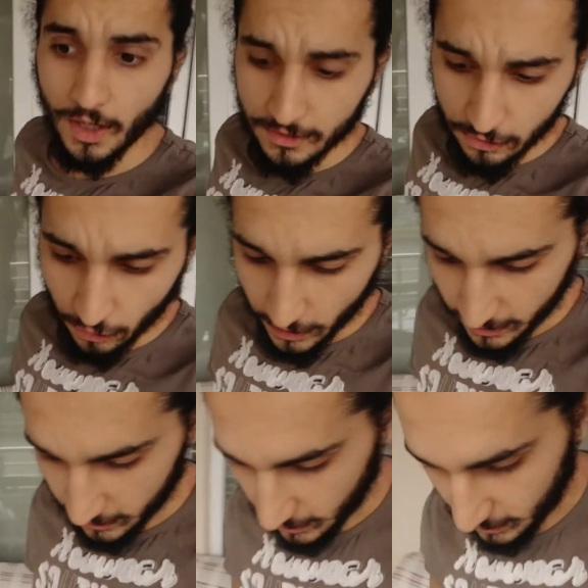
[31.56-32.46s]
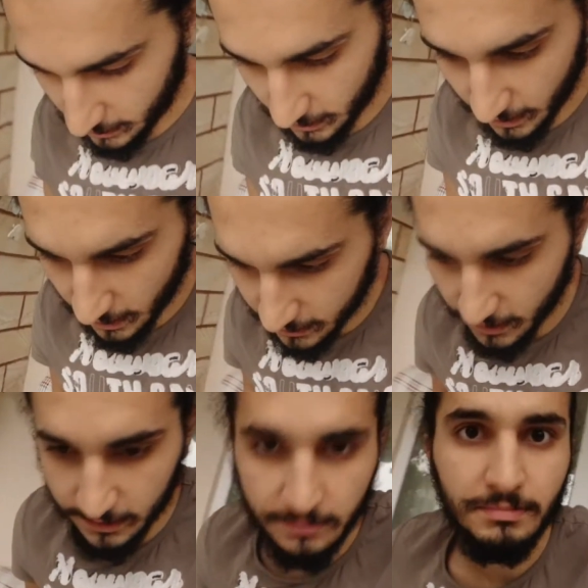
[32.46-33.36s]
Günaydın dünyalılar.
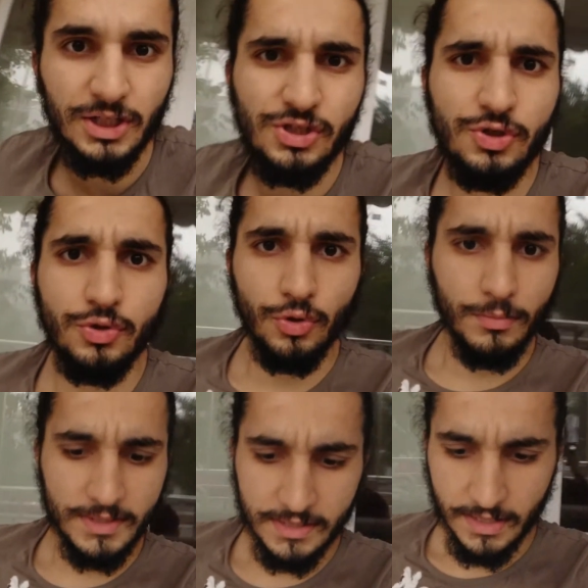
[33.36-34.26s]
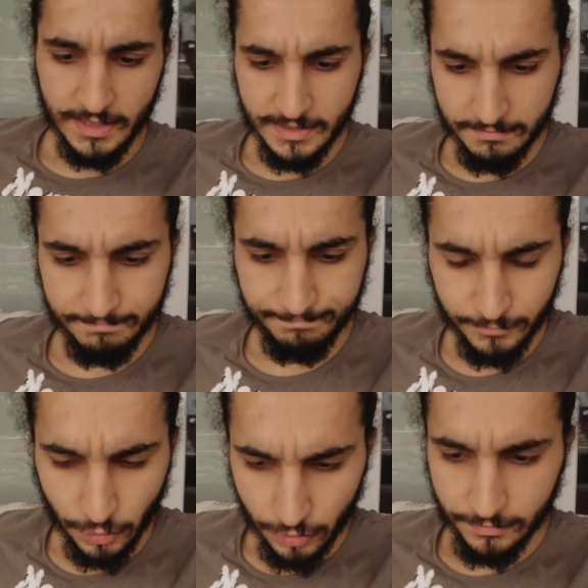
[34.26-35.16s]
Karantinanın 5. gün olması lazım.
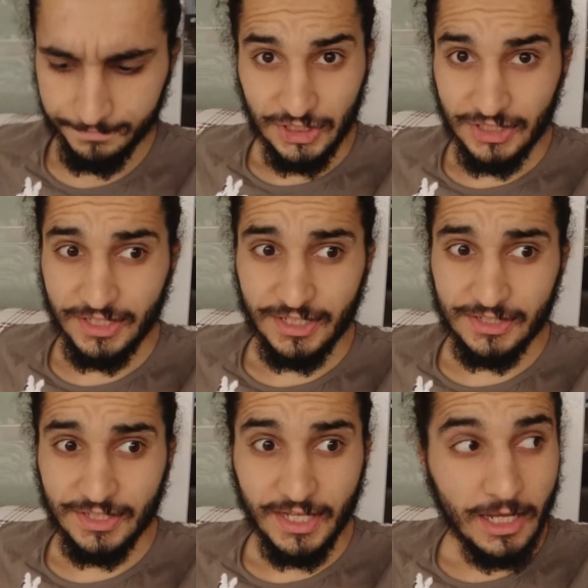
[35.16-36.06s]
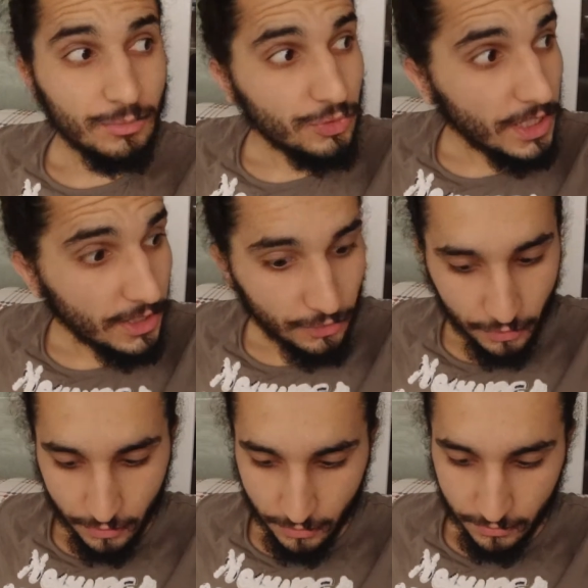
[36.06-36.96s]
Bugün aşırı derecede yağmur
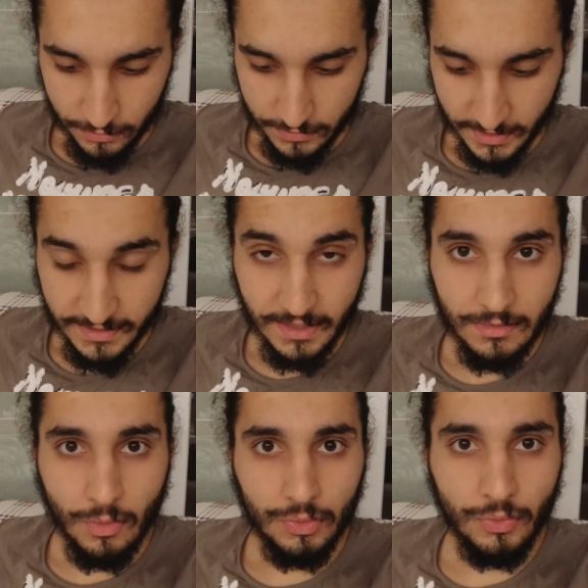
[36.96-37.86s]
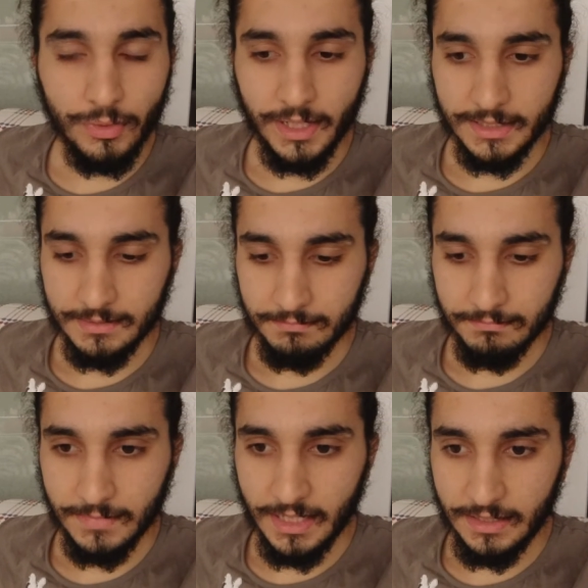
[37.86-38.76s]
yağıyor. Zaten onu uyandım.
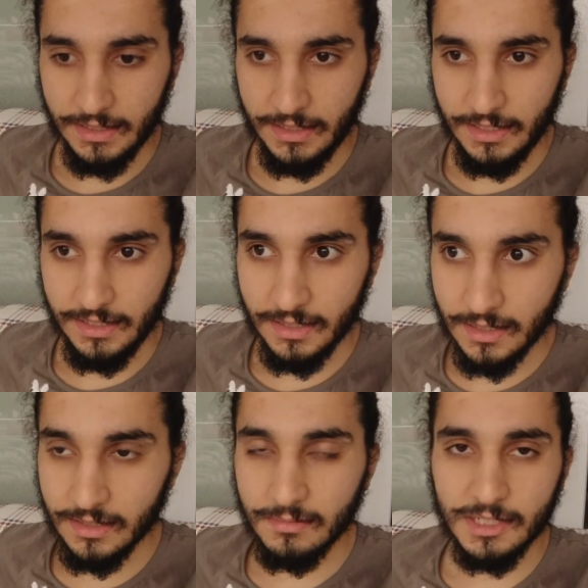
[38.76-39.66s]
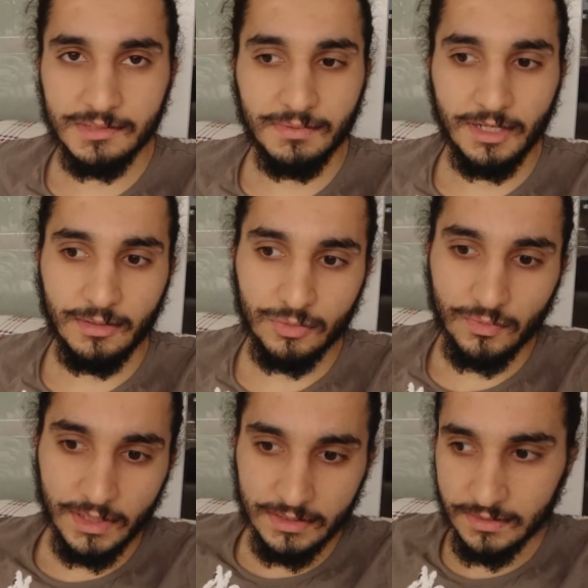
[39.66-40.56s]
Yani inanılmaz bir yağmur
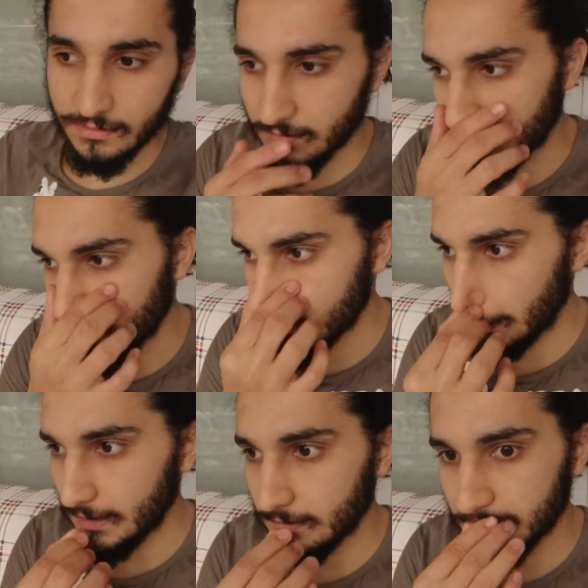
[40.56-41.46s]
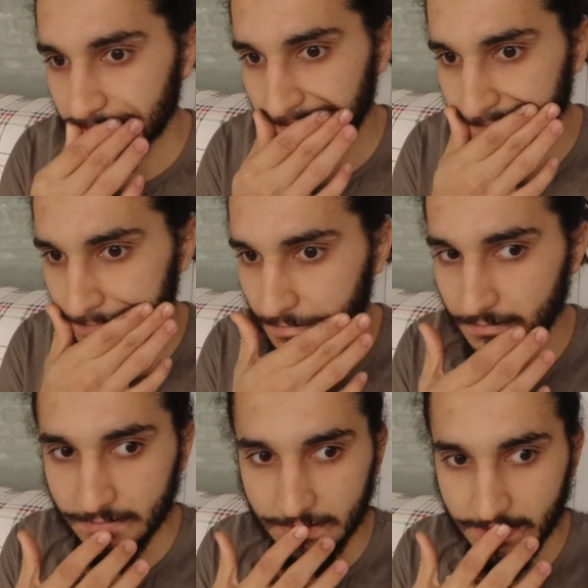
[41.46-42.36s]
var. Resmen
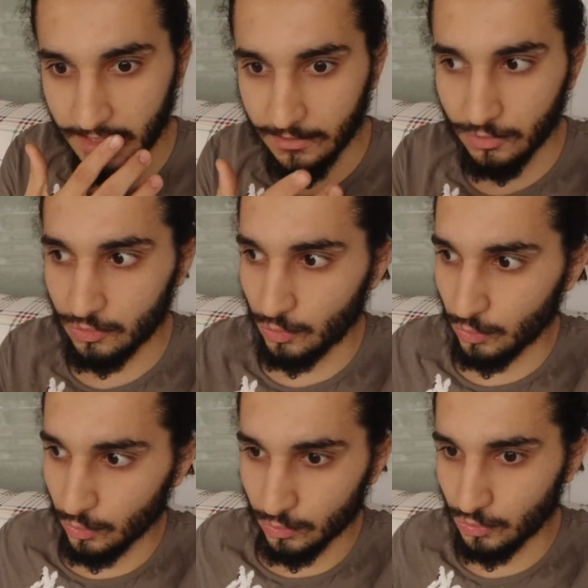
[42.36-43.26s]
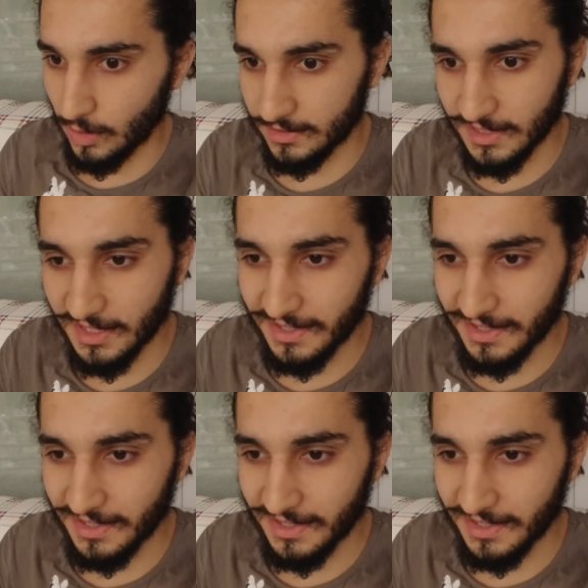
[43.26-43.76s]
sel götürüyor yolu şu an.